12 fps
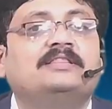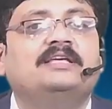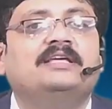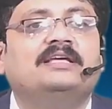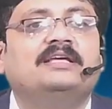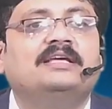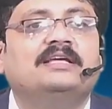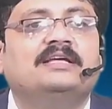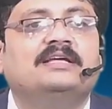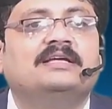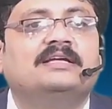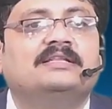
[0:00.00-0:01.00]
ఈ వ్యక్తి
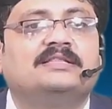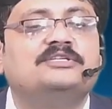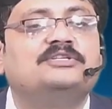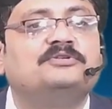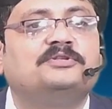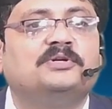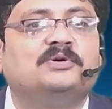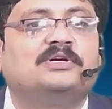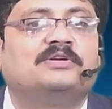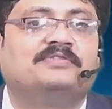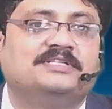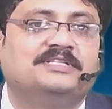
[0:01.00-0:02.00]
తన జీవితంలో
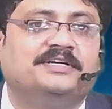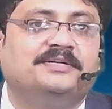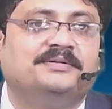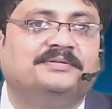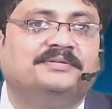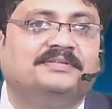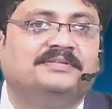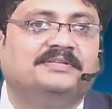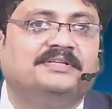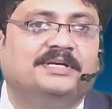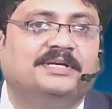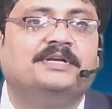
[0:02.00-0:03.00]
ఒకటి ఫిక్స్ అయ్యాడు
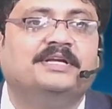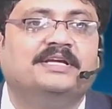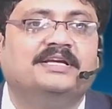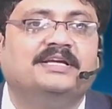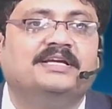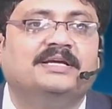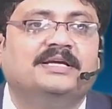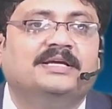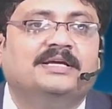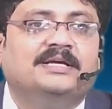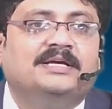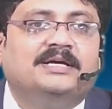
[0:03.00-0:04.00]
ఏమని
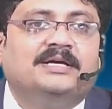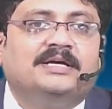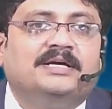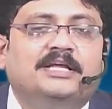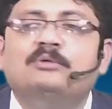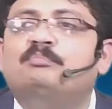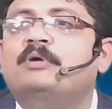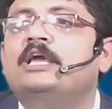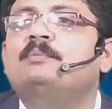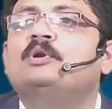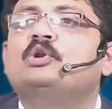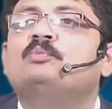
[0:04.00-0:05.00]
నేను
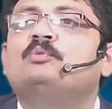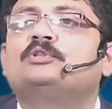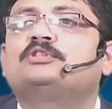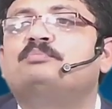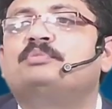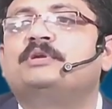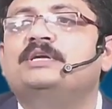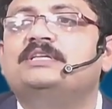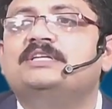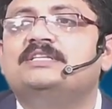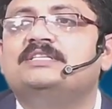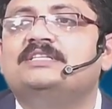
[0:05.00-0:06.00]
బైబిల్ను మొత్తం
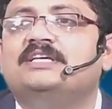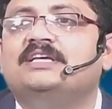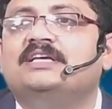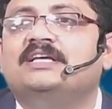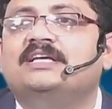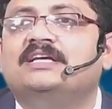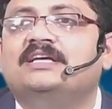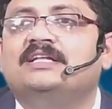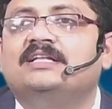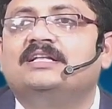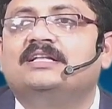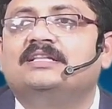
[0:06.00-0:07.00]
ప్రింట్ చేసి
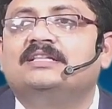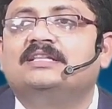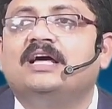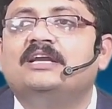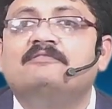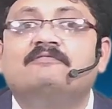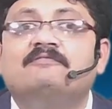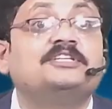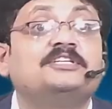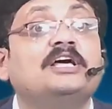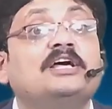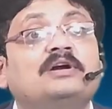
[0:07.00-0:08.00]
దానిని
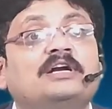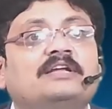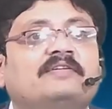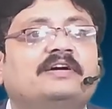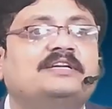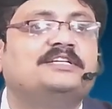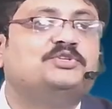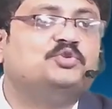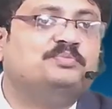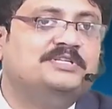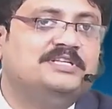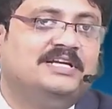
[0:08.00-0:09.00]
వచనాలుగా డివైడ్ చేసి
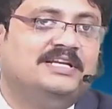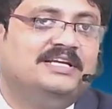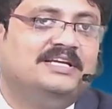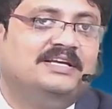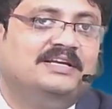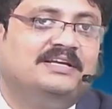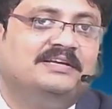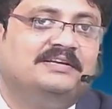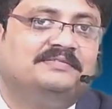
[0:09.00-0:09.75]
చూపించాలి